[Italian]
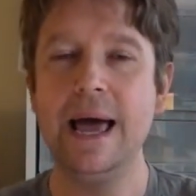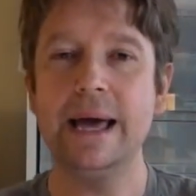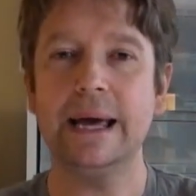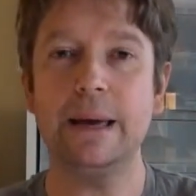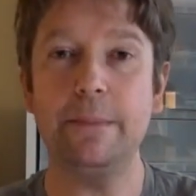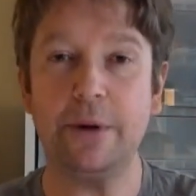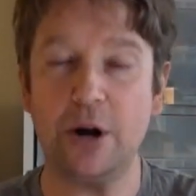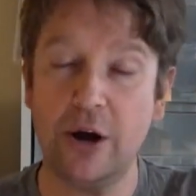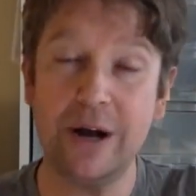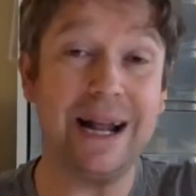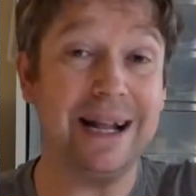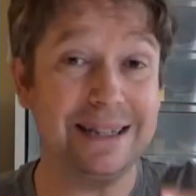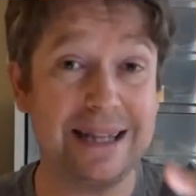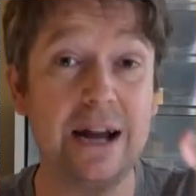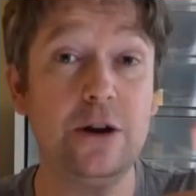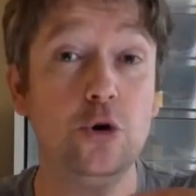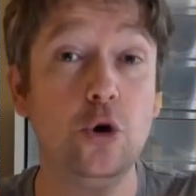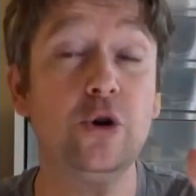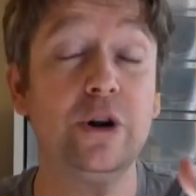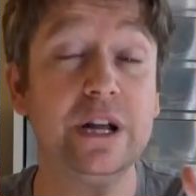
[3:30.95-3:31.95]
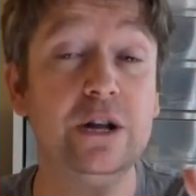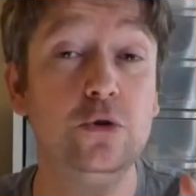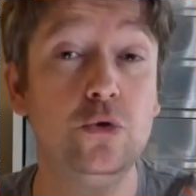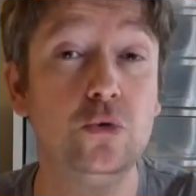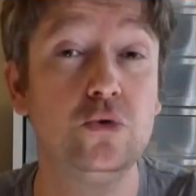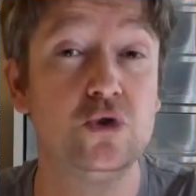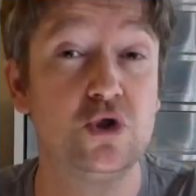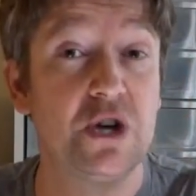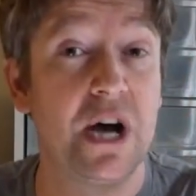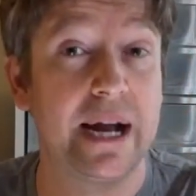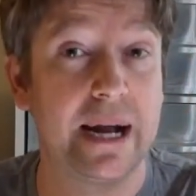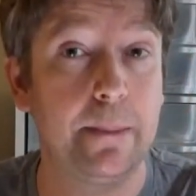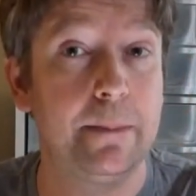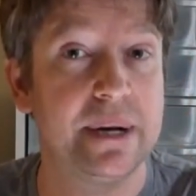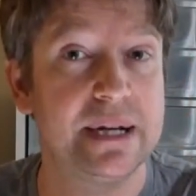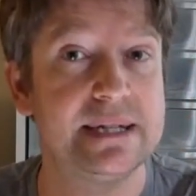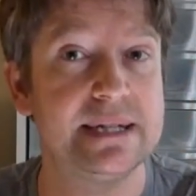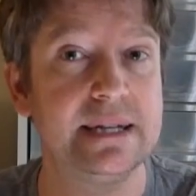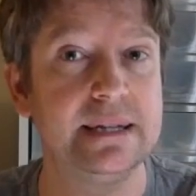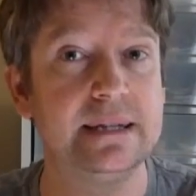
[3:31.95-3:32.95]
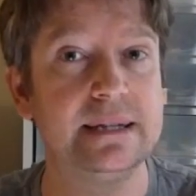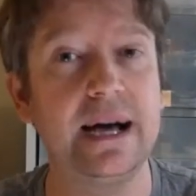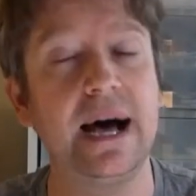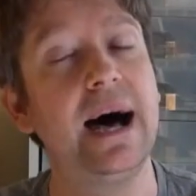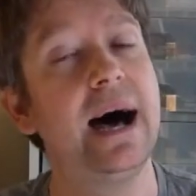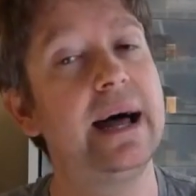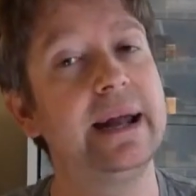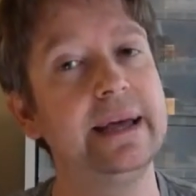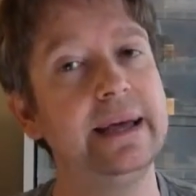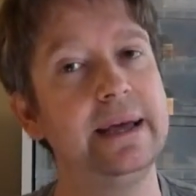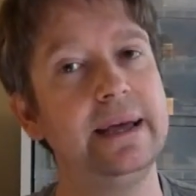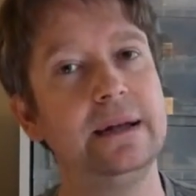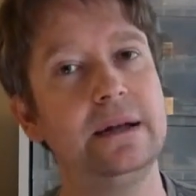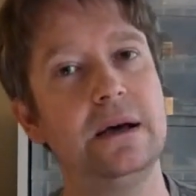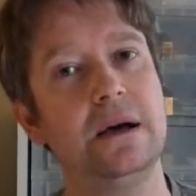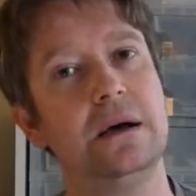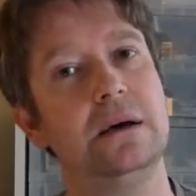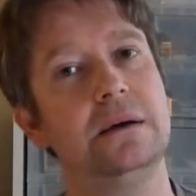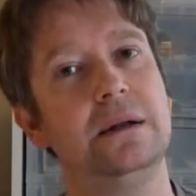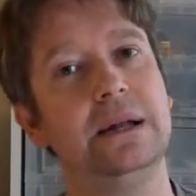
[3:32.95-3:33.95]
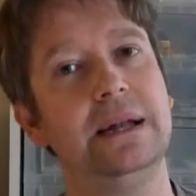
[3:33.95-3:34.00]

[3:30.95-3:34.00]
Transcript: che però in realtà non rinuncia a rappresentare no?